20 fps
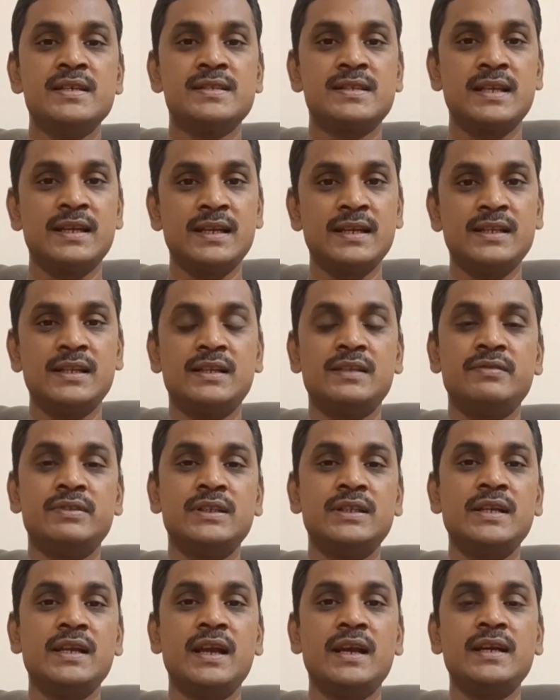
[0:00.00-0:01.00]
சரி இது
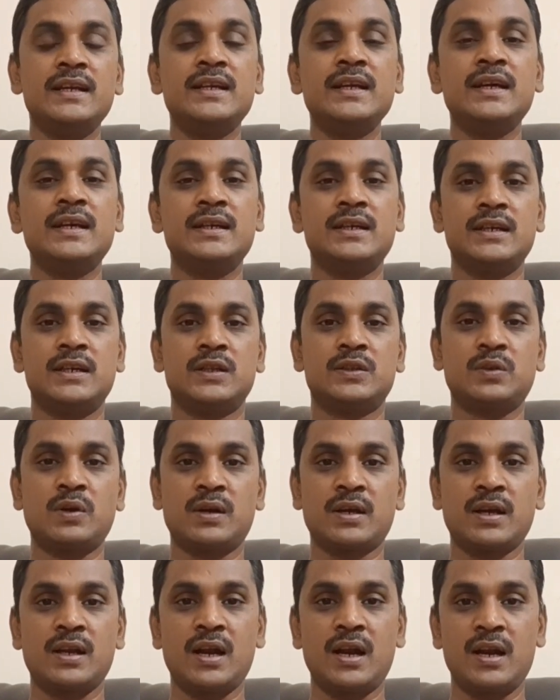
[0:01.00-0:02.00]
வந்து எங்கே
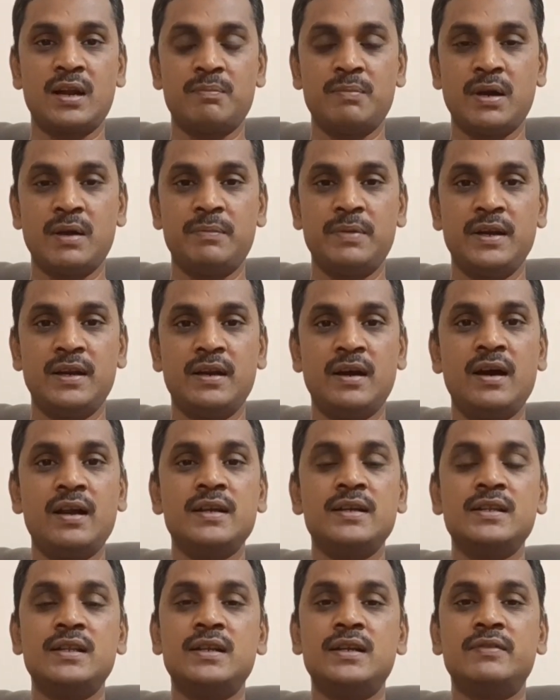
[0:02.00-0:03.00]
தொடங்குறோம் நம்ம அப்படின்னா
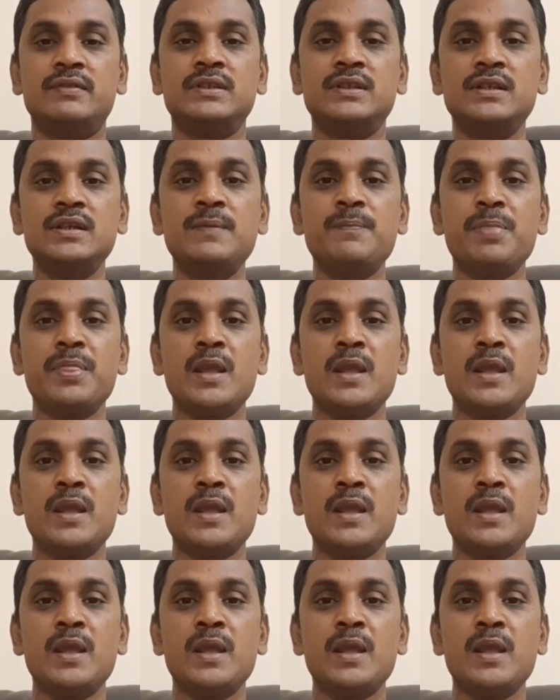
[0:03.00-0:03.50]
இதில் வந்து